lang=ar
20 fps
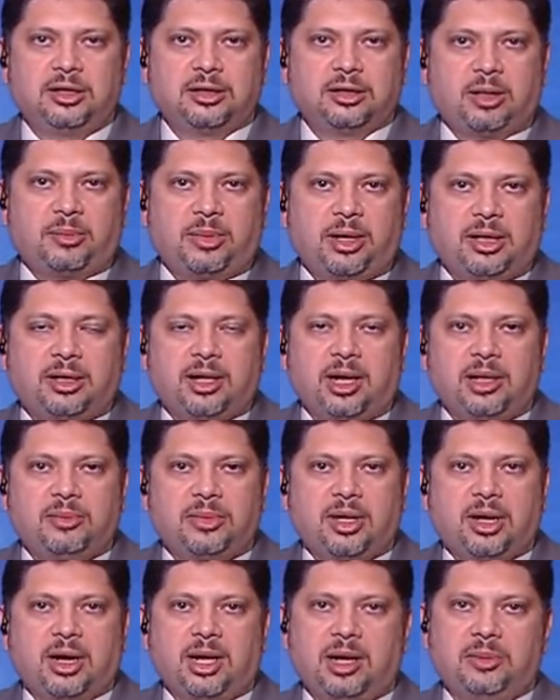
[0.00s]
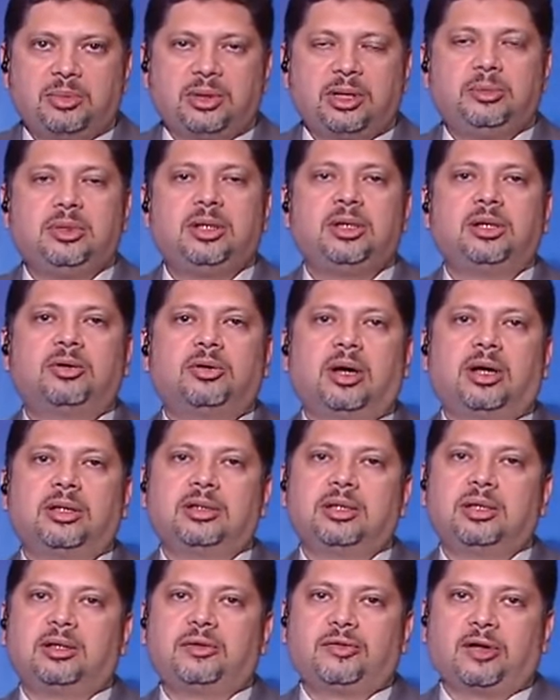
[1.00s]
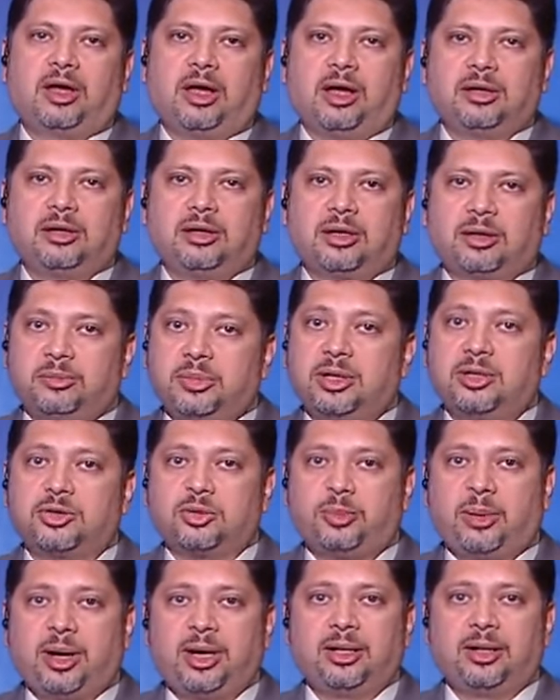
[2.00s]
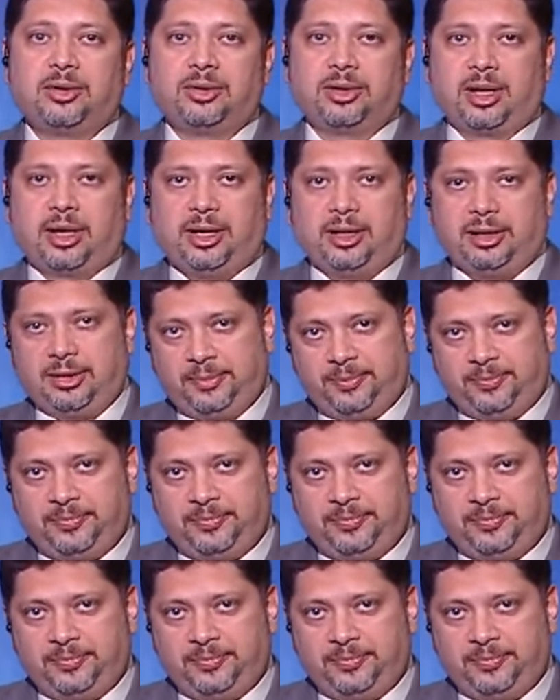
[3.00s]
طبعا الكلام ده كلام كبير وخطير في حق ربنا سبحانه وتعالى